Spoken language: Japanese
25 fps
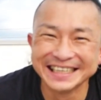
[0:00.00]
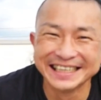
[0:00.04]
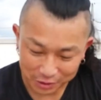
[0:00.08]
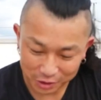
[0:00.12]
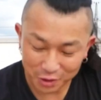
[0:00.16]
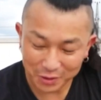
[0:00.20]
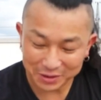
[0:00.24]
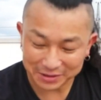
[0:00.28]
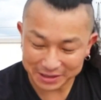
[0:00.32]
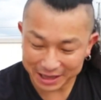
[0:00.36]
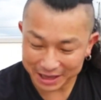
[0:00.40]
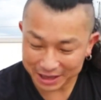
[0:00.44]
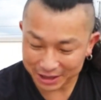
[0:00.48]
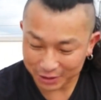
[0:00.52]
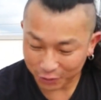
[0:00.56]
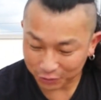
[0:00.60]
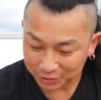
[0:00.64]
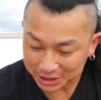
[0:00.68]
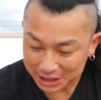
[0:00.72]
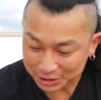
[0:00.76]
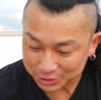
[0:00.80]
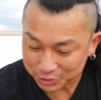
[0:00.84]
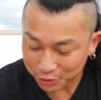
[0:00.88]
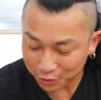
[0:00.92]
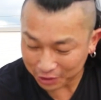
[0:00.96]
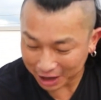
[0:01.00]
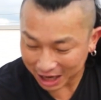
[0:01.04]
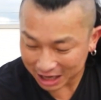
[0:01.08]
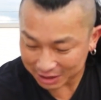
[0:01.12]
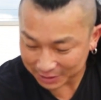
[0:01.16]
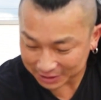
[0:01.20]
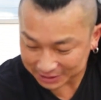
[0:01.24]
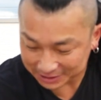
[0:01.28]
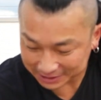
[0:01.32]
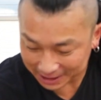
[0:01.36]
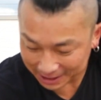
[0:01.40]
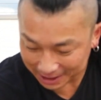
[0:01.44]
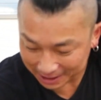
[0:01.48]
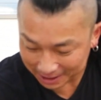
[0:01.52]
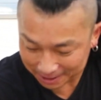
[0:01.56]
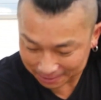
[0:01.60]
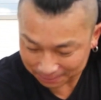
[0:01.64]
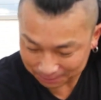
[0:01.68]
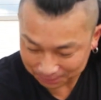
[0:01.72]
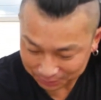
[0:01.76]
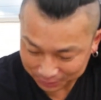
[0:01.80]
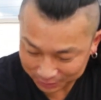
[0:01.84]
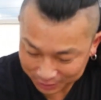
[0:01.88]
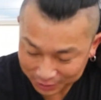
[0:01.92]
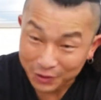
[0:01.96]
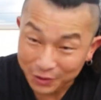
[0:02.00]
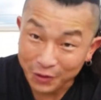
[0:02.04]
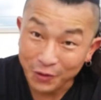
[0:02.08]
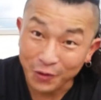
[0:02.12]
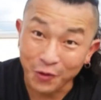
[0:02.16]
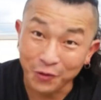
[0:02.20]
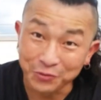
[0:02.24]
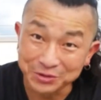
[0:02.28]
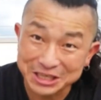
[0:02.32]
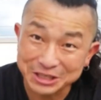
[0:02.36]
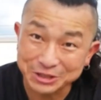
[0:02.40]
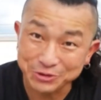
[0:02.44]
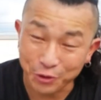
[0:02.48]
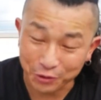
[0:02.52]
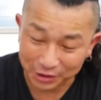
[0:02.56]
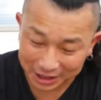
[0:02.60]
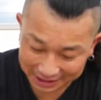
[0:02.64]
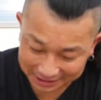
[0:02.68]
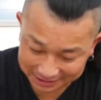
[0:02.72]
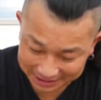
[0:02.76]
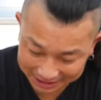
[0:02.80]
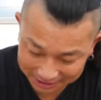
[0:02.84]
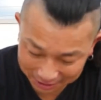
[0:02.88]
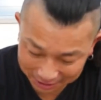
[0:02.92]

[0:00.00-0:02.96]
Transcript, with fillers: 今日はね、お肉を買いまして、お肉を買った